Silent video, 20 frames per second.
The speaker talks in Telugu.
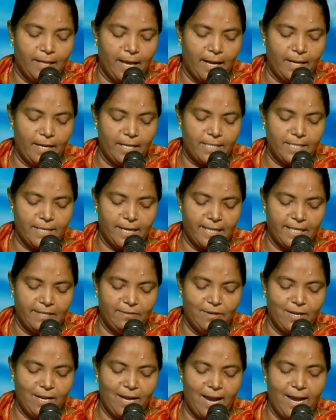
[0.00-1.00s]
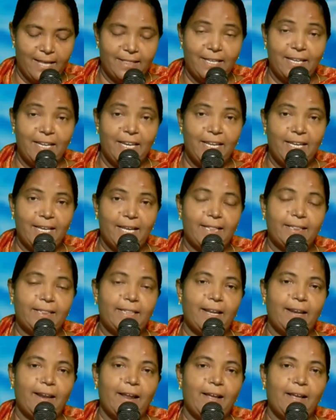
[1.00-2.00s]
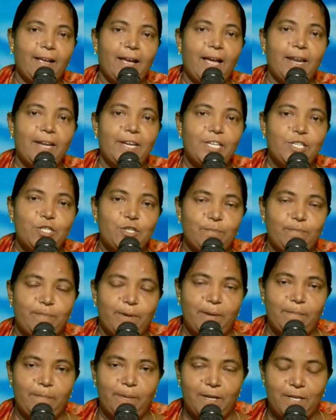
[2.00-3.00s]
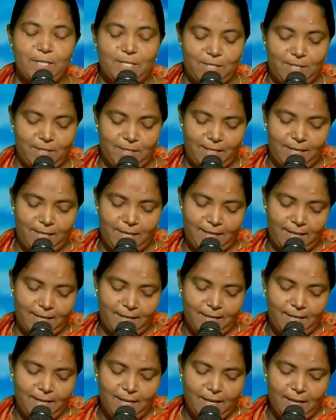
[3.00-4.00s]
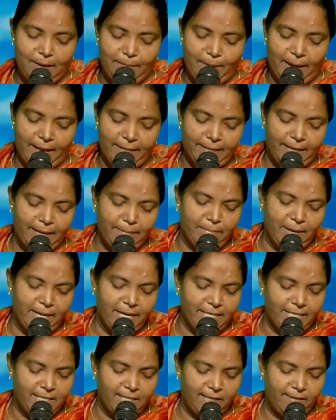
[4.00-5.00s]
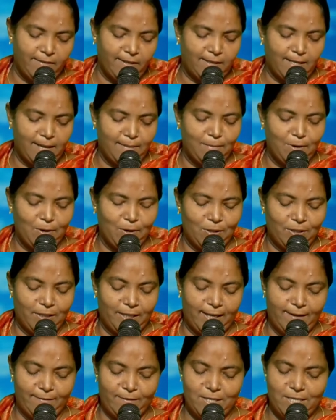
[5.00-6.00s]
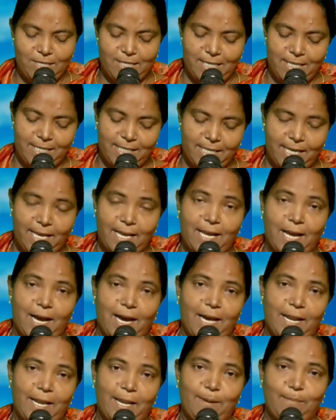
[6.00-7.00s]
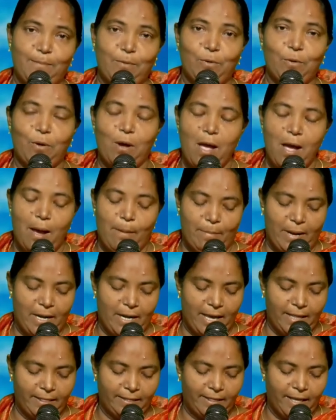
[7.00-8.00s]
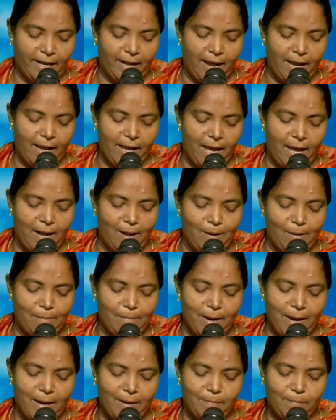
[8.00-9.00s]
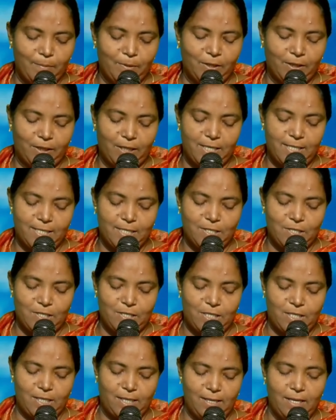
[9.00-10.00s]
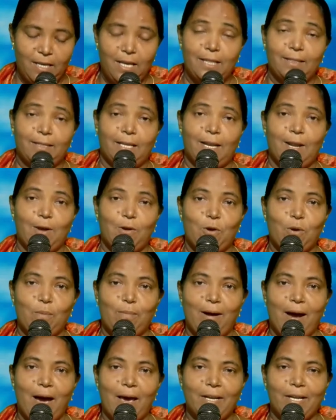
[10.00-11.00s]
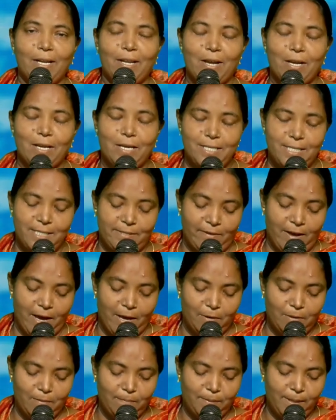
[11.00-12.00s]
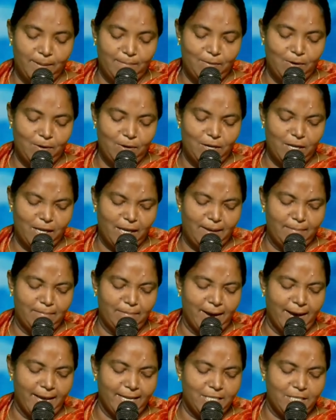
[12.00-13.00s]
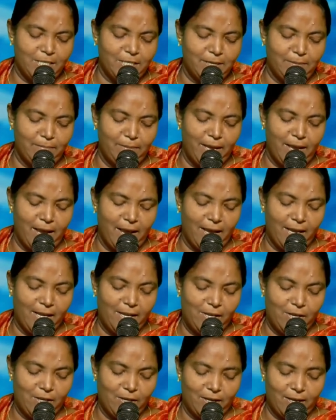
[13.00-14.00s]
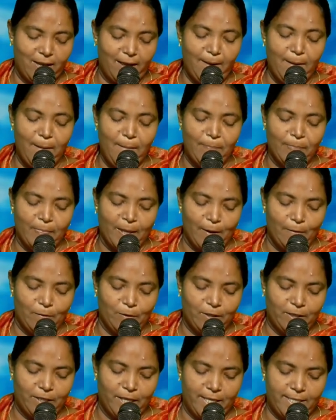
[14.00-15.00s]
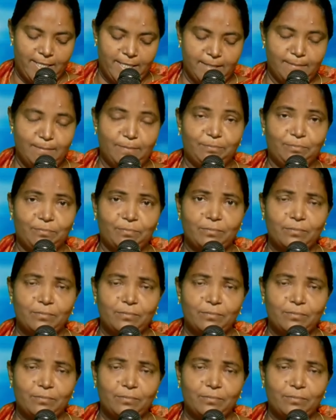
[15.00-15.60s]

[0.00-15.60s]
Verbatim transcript: దాన్ని చదవగా అది నీ అంతరంగాన్ని శుభ్రపరుస్తుంది అదే మన జీవితంలో దేవుడు చేసే కార్యము మన అంతరంగాల్లో మార్పును తీసుకొచ్చి తన కుమారుని యొక్క స్వారూప్యంలోనికి మార్చటమే ఆయన యొక్క ఉద్దేశం